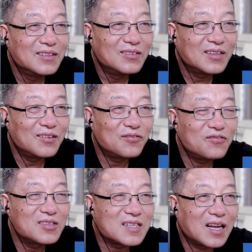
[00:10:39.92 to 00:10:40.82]
很
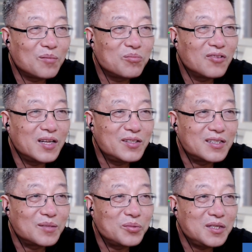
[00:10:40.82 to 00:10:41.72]
复杂，不完
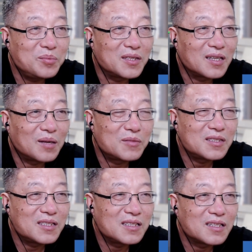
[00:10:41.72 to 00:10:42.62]
全是批评他们
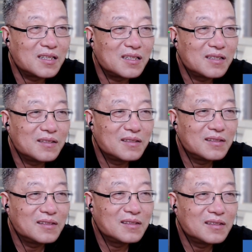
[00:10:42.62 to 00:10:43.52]
那些个人
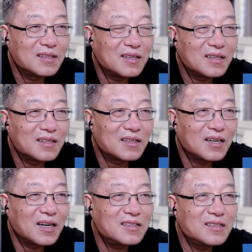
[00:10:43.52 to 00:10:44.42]
啊，
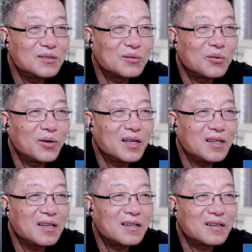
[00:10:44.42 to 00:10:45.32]
还是一种怀
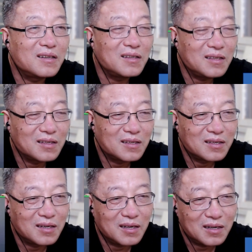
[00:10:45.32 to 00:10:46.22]
念而
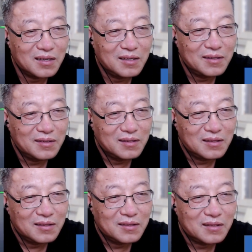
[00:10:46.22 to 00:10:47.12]
已，啊，
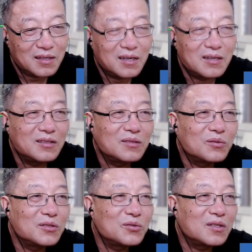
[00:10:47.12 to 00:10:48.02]
但
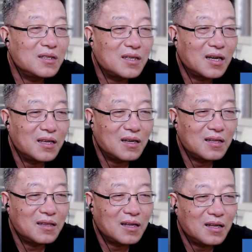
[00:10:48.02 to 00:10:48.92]
我觉得依然也
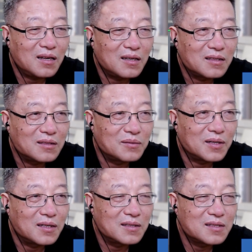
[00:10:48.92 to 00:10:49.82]
很难，啊，
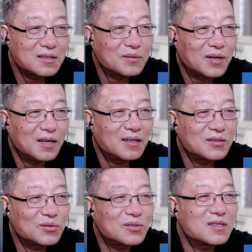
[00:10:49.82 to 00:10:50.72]
吧？死亡了
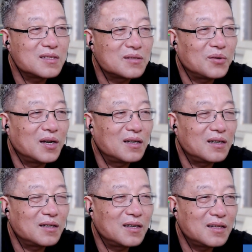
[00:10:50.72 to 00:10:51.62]
就是死亡，
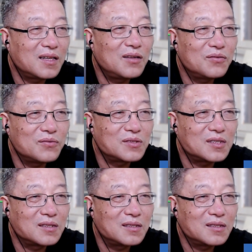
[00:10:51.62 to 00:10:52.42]
很难复生